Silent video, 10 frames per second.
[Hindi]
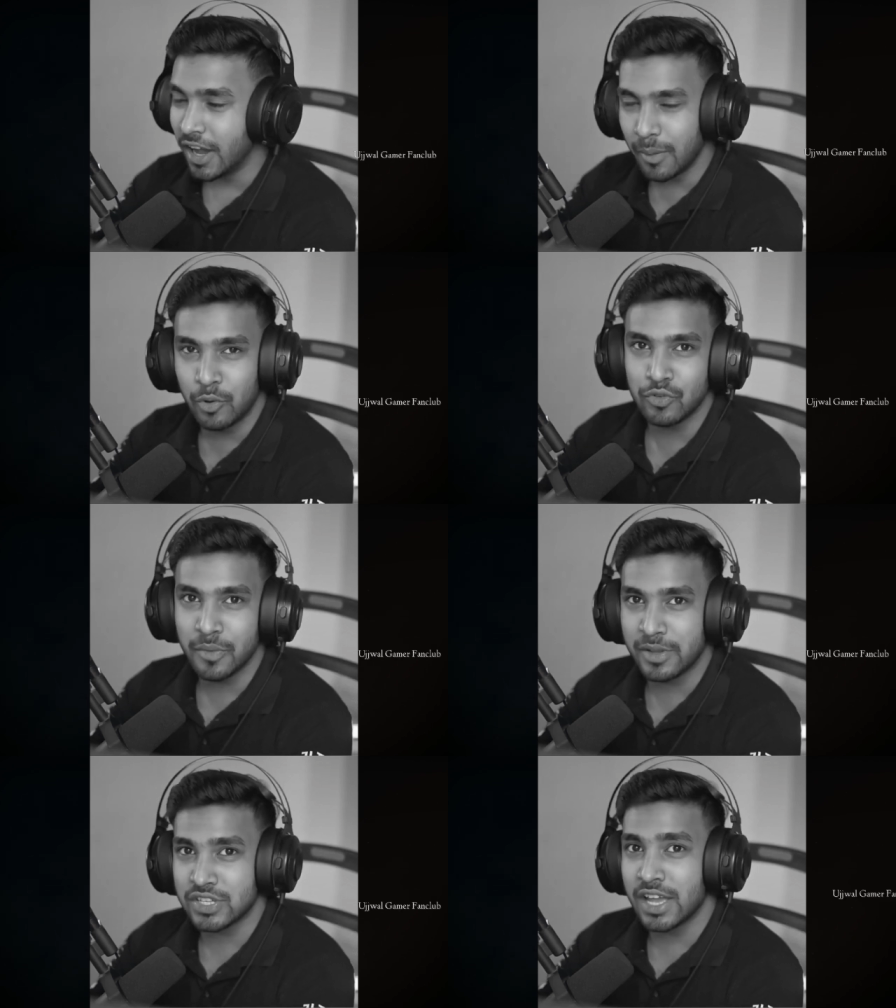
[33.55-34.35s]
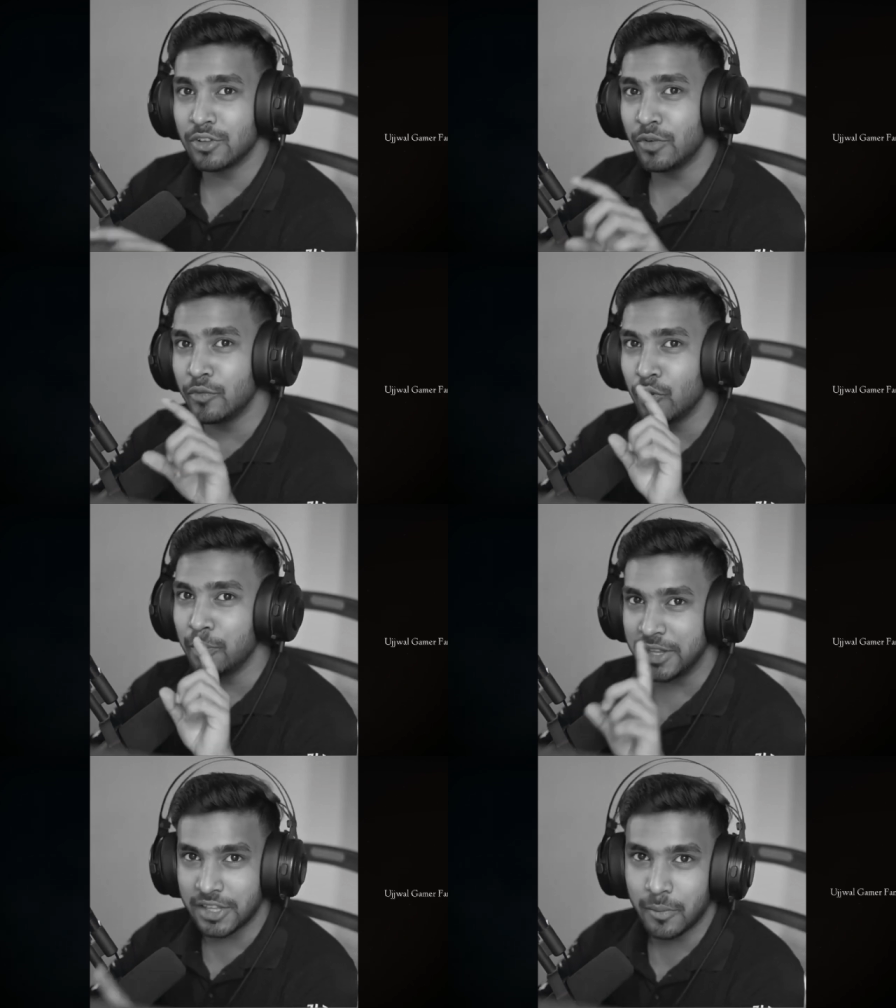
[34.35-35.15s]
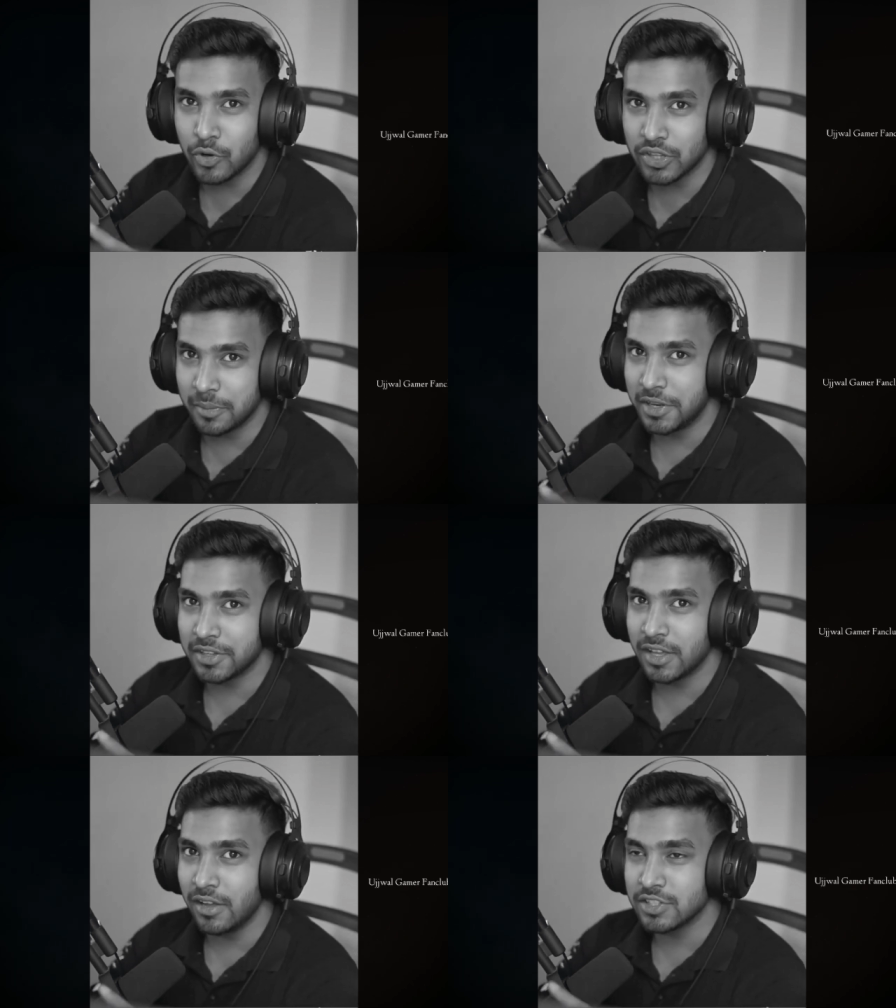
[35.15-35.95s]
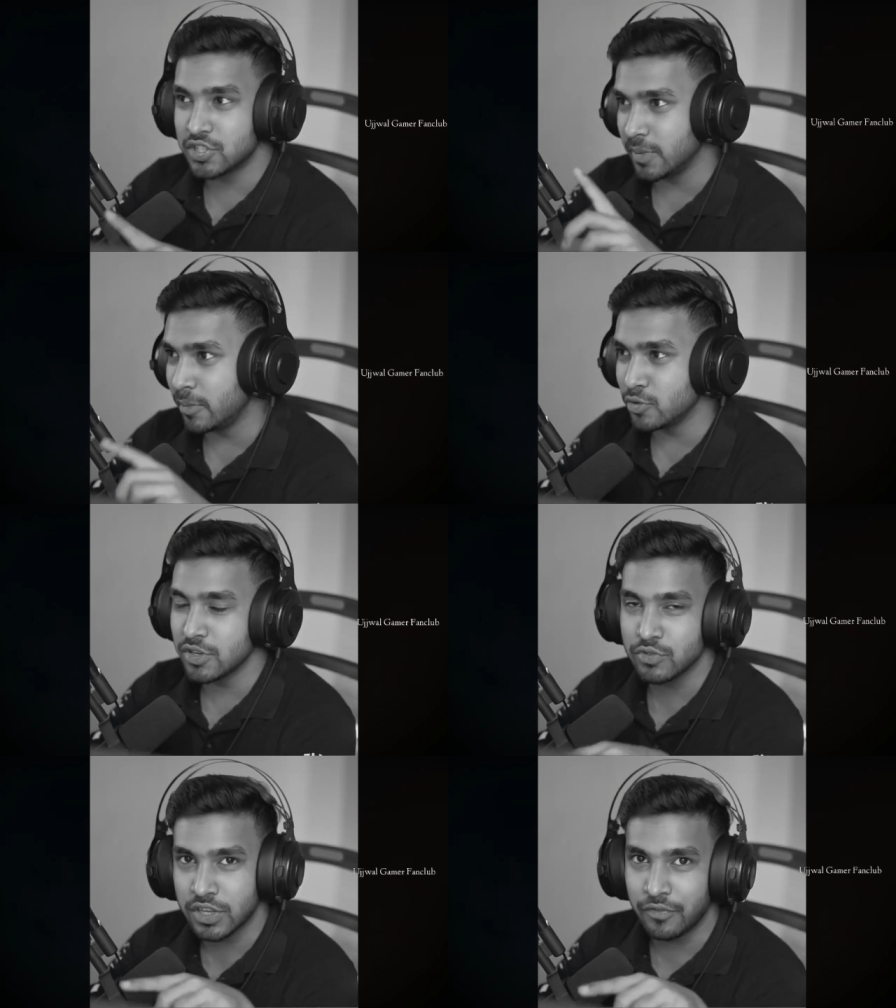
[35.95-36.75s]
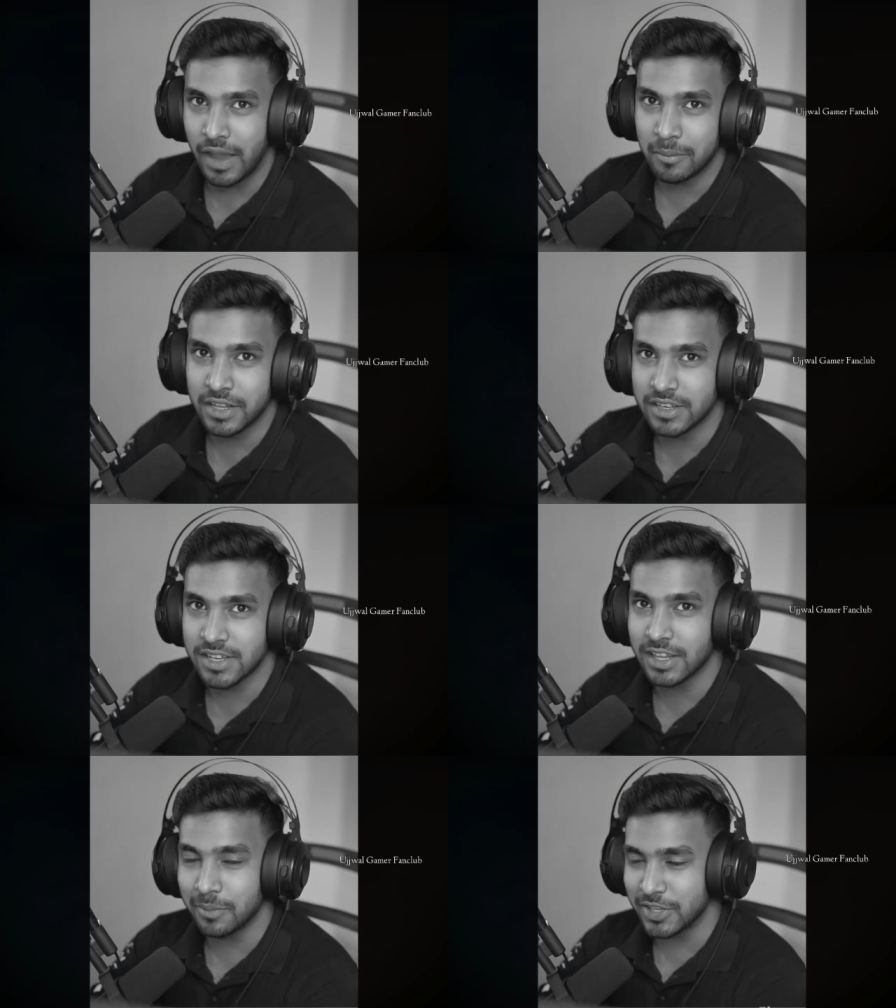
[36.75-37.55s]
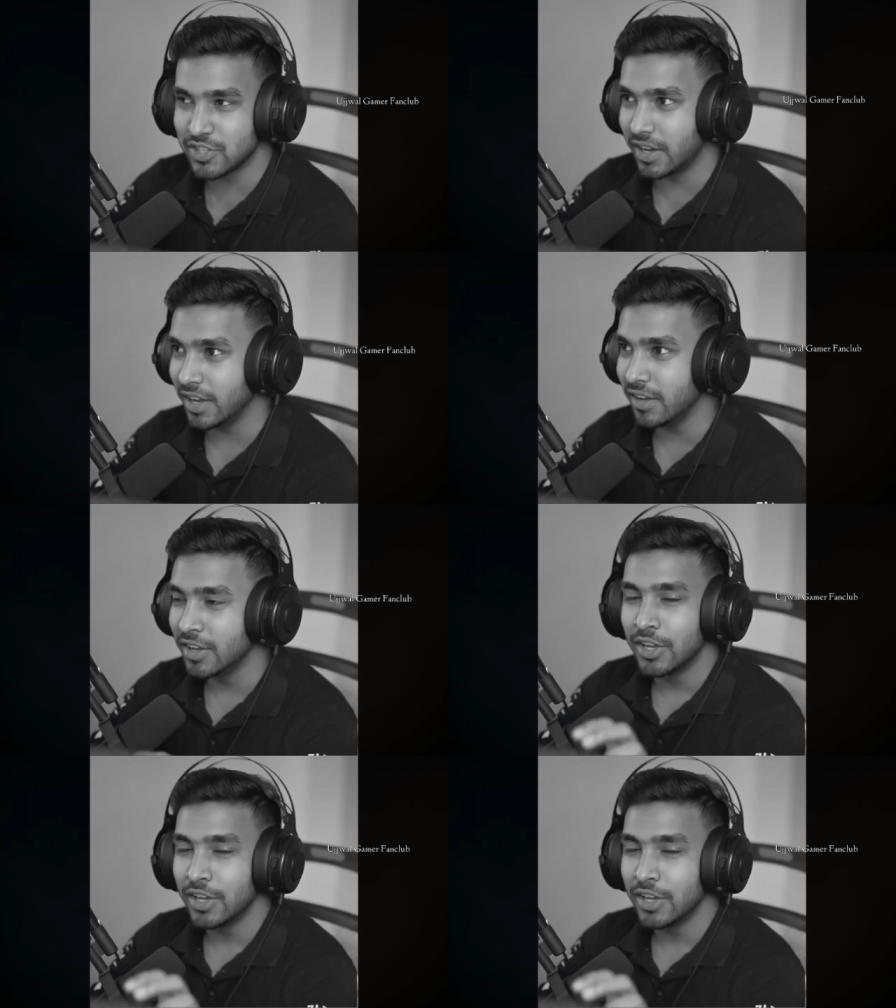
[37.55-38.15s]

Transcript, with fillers: हमने उसे बचाया था और वो बंदा बहुत अमीर था जब हमने उसे उसकी फैमिली के साथ बचाया